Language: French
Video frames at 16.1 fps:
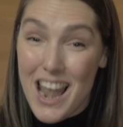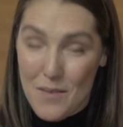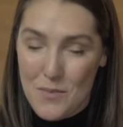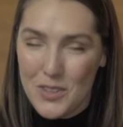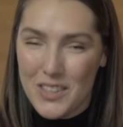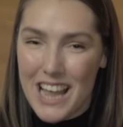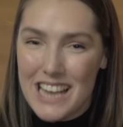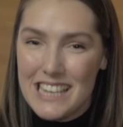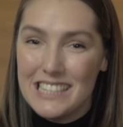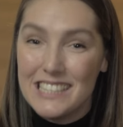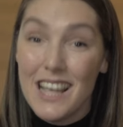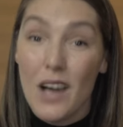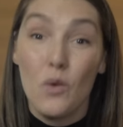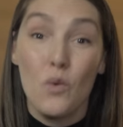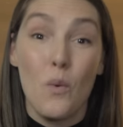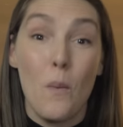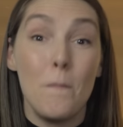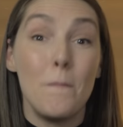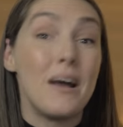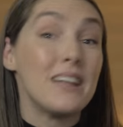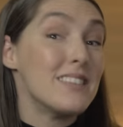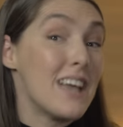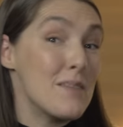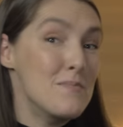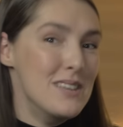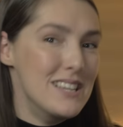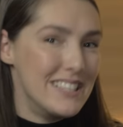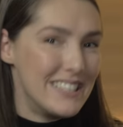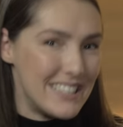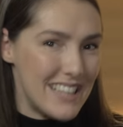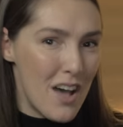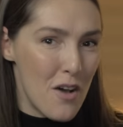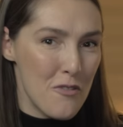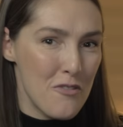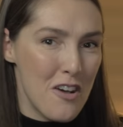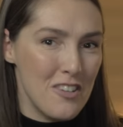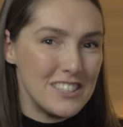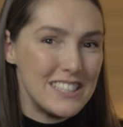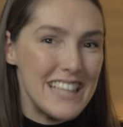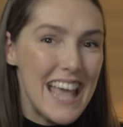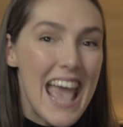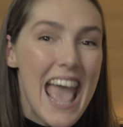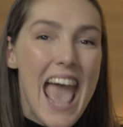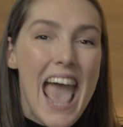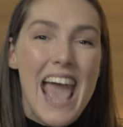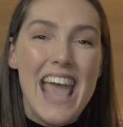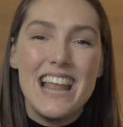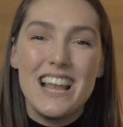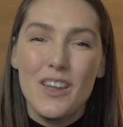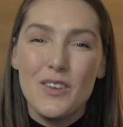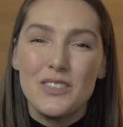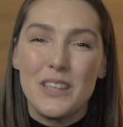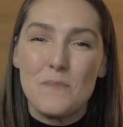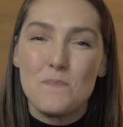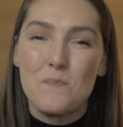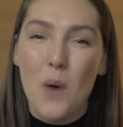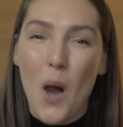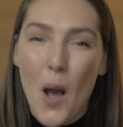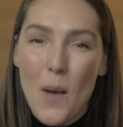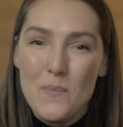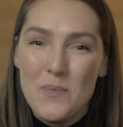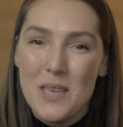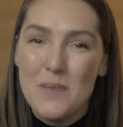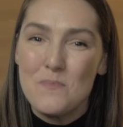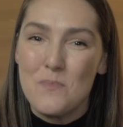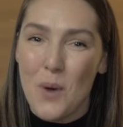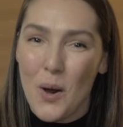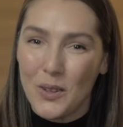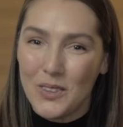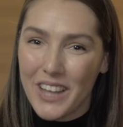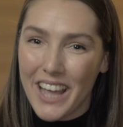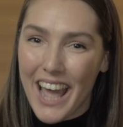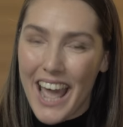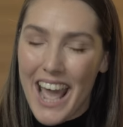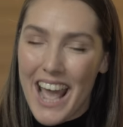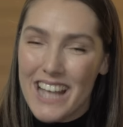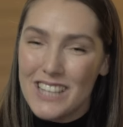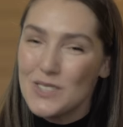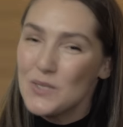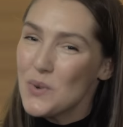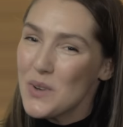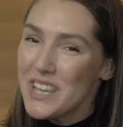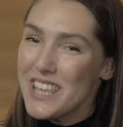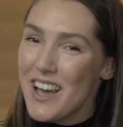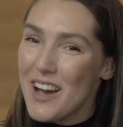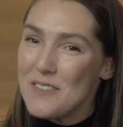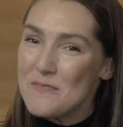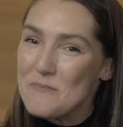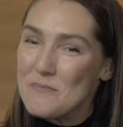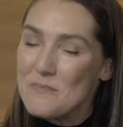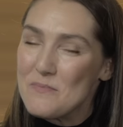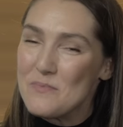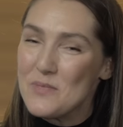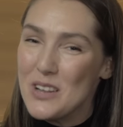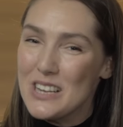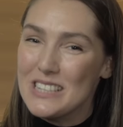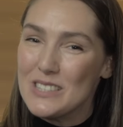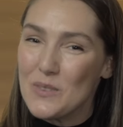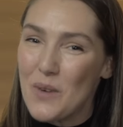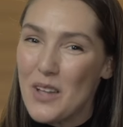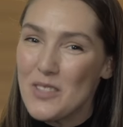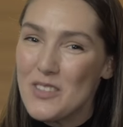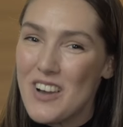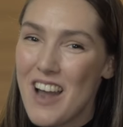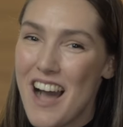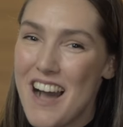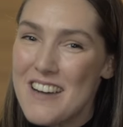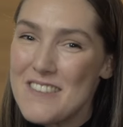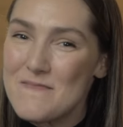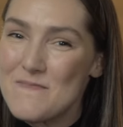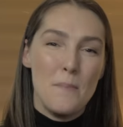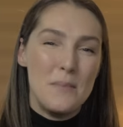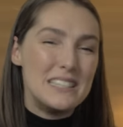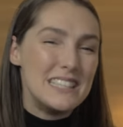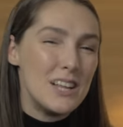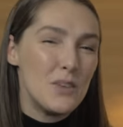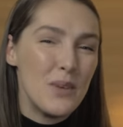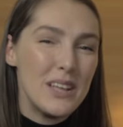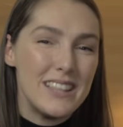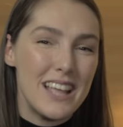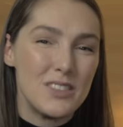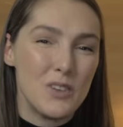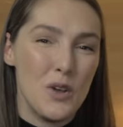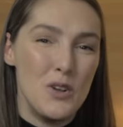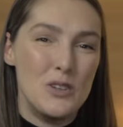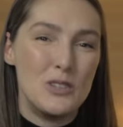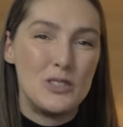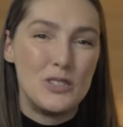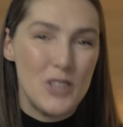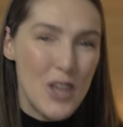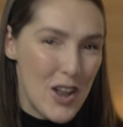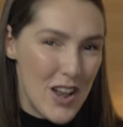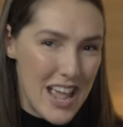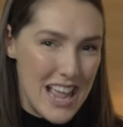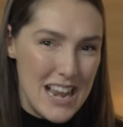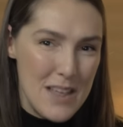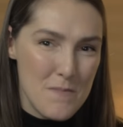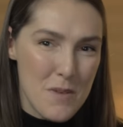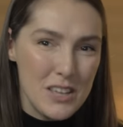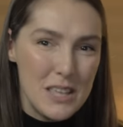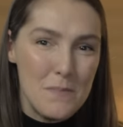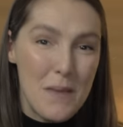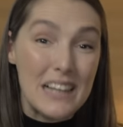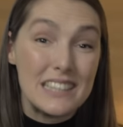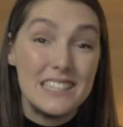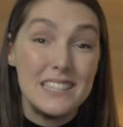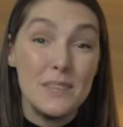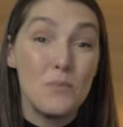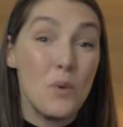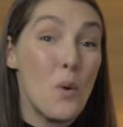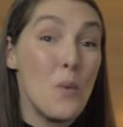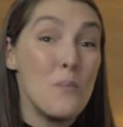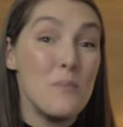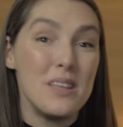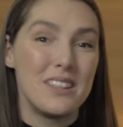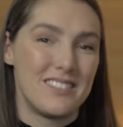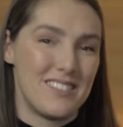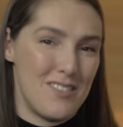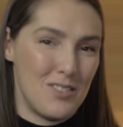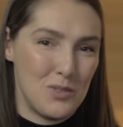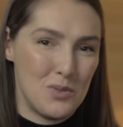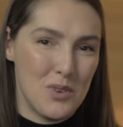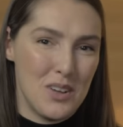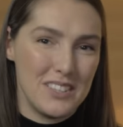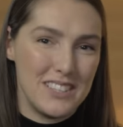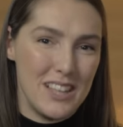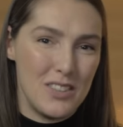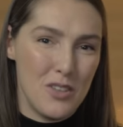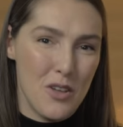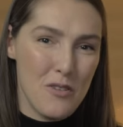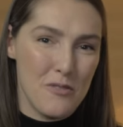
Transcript: la Mona Lisa ou Madame Lisa en français est l'un des premiers portraits souriants de l'histoire de l'art. Mais c'est loin d'être le seul élément qui participe au mythe entourant cette